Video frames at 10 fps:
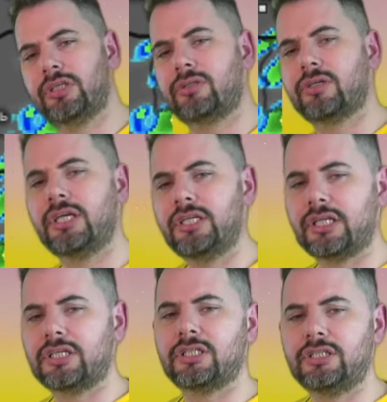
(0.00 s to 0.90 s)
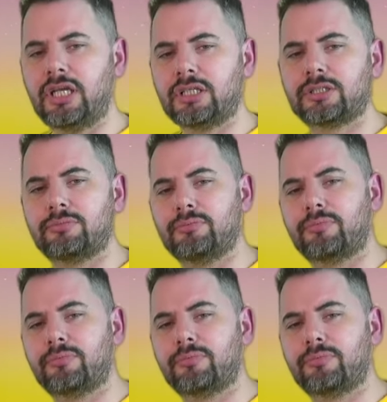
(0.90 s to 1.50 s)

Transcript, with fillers: trochę i najsilniejsze bym